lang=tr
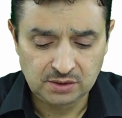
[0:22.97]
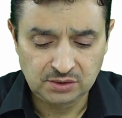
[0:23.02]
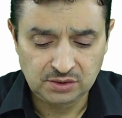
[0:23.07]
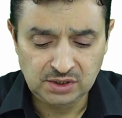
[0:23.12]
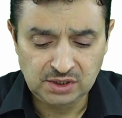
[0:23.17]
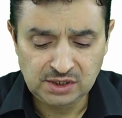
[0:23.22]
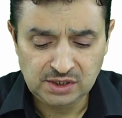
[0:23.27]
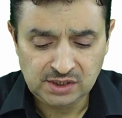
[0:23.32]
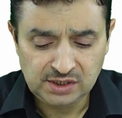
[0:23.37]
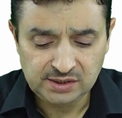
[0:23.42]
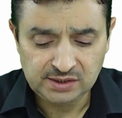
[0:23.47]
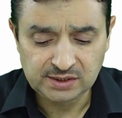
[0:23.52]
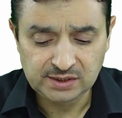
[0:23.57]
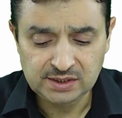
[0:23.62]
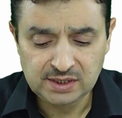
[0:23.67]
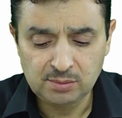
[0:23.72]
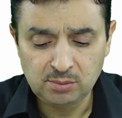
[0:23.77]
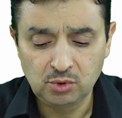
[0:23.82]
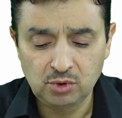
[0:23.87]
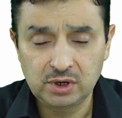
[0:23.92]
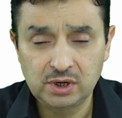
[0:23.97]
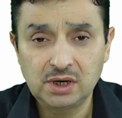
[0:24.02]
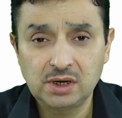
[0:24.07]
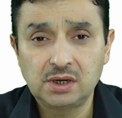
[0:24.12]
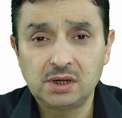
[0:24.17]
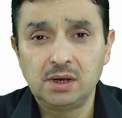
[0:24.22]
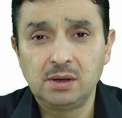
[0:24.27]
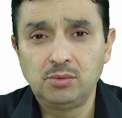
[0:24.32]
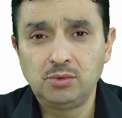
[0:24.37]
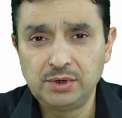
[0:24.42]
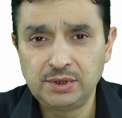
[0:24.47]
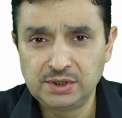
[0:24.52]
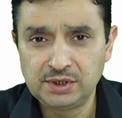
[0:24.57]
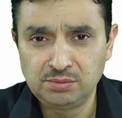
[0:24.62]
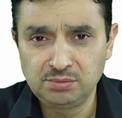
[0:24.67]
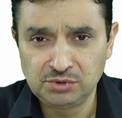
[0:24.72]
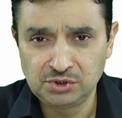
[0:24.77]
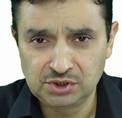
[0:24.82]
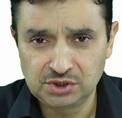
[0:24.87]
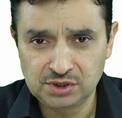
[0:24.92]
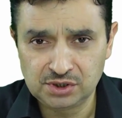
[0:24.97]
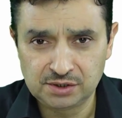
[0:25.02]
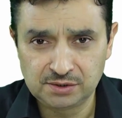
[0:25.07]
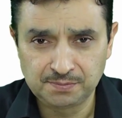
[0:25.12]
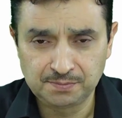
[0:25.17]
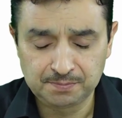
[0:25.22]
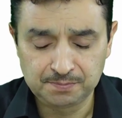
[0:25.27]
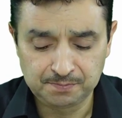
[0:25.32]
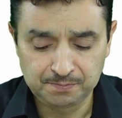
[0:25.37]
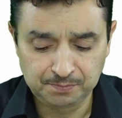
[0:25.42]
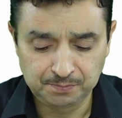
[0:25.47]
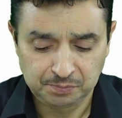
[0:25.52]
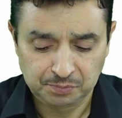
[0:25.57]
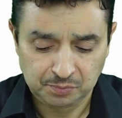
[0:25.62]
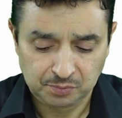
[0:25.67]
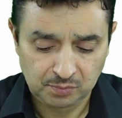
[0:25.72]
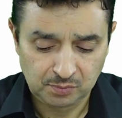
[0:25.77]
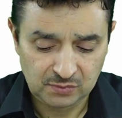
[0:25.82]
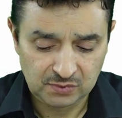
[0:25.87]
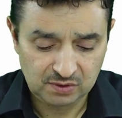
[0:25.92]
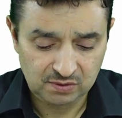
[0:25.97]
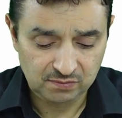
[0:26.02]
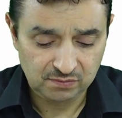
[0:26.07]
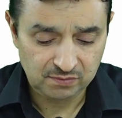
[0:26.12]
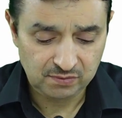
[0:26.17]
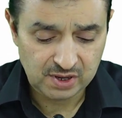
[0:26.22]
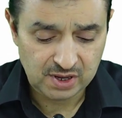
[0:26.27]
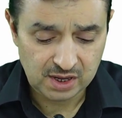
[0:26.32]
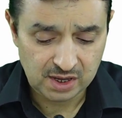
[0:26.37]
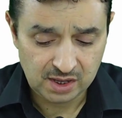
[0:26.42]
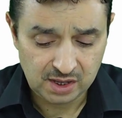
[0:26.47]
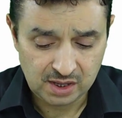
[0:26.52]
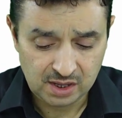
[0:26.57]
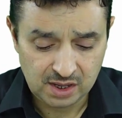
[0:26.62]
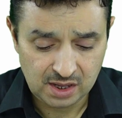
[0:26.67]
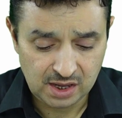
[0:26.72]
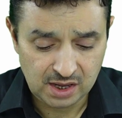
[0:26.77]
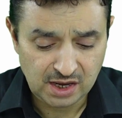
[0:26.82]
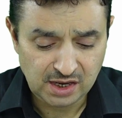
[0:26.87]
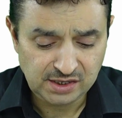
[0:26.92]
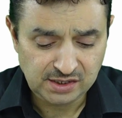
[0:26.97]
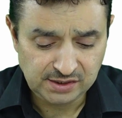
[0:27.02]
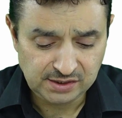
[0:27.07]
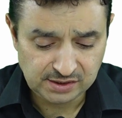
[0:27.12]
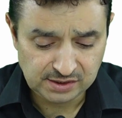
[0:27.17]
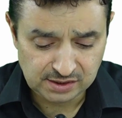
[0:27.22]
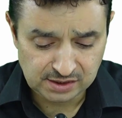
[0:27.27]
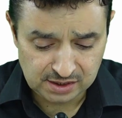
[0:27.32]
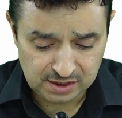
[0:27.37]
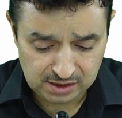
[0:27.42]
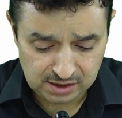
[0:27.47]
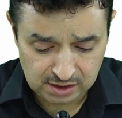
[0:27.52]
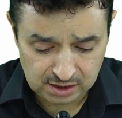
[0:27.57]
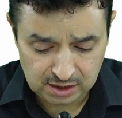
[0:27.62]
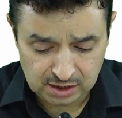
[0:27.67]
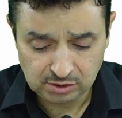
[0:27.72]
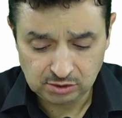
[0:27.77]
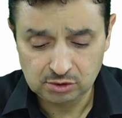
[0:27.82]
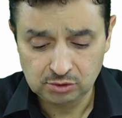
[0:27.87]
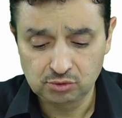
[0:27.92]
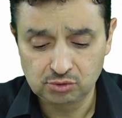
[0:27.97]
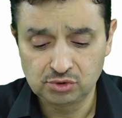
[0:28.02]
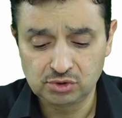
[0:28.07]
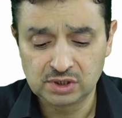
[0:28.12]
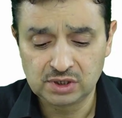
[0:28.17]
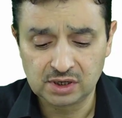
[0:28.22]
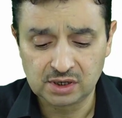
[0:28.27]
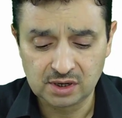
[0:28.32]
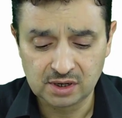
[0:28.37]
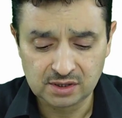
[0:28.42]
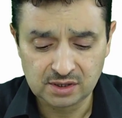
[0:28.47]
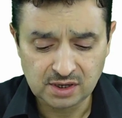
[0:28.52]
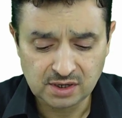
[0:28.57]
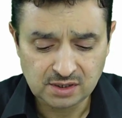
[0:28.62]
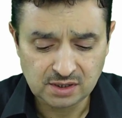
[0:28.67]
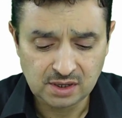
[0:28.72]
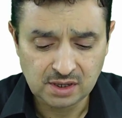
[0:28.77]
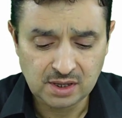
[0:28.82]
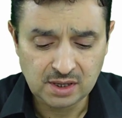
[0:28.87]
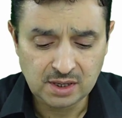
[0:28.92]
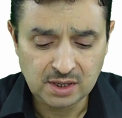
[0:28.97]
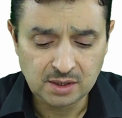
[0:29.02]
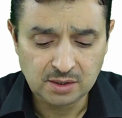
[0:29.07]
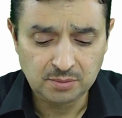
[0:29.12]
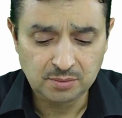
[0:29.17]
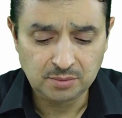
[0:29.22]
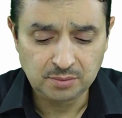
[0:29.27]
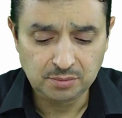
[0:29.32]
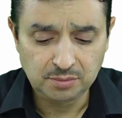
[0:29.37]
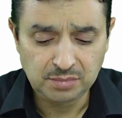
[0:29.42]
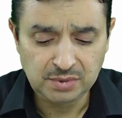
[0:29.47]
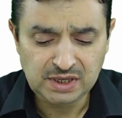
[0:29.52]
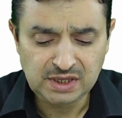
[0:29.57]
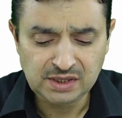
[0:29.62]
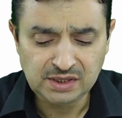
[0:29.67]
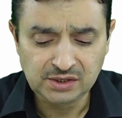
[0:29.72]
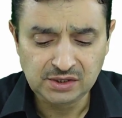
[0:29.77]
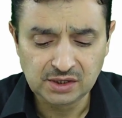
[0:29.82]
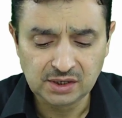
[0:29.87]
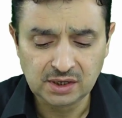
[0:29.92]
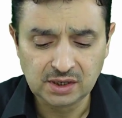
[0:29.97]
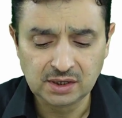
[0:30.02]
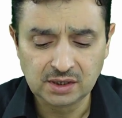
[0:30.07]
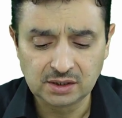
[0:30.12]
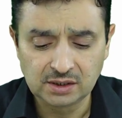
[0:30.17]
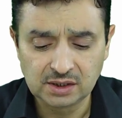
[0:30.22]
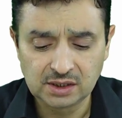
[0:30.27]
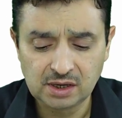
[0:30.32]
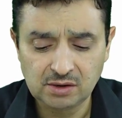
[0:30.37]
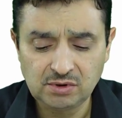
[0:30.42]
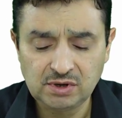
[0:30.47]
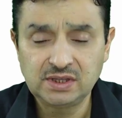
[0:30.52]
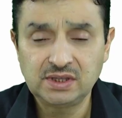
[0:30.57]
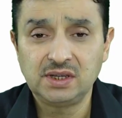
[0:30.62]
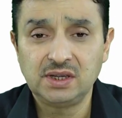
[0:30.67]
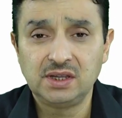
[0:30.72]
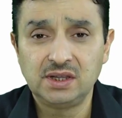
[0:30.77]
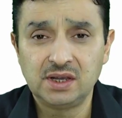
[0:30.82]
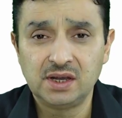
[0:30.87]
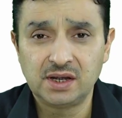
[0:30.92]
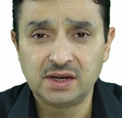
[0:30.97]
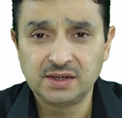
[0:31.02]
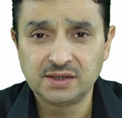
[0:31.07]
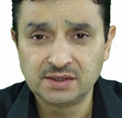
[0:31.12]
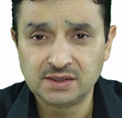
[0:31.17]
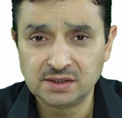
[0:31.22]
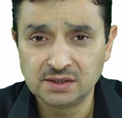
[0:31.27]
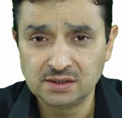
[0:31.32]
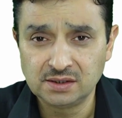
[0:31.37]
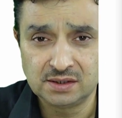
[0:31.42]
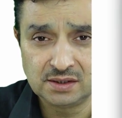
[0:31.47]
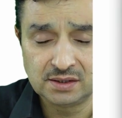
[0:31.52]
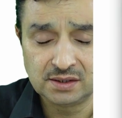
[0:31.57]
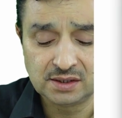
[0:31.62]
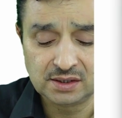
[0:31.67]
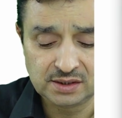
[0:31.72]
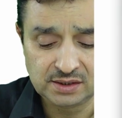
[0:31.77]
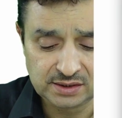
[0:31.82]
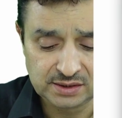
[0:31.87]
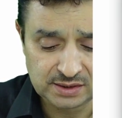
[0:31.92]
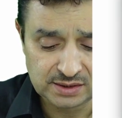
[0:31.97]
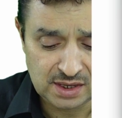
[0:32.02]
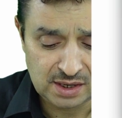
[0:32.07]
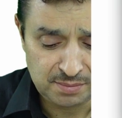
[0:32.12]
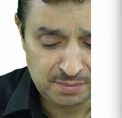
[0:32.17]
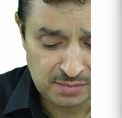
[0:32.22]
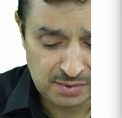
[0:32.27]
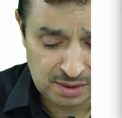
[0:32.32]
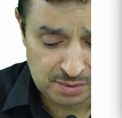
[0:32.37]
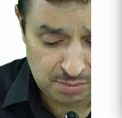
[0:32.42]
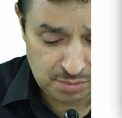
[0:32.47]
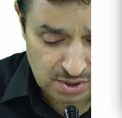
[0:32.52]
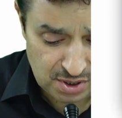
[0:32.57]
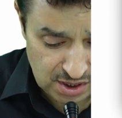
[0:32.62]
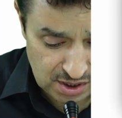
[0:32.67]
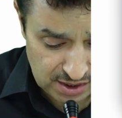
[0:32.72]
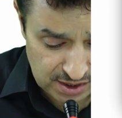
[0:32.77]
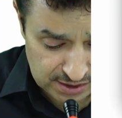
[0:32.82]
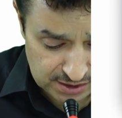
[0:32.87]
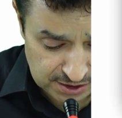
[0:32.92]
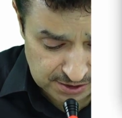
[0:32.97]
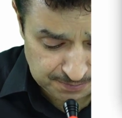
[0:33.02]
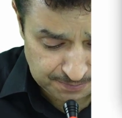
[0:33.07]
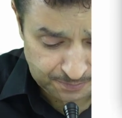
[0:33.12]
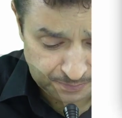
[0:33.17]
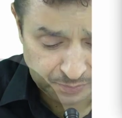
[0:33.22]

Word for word: dini İslam olarak kabul edilmiştir. Ve en iyisinden en kötüsüne kadar bin yıllık devlet idaresinin İslam'la bağları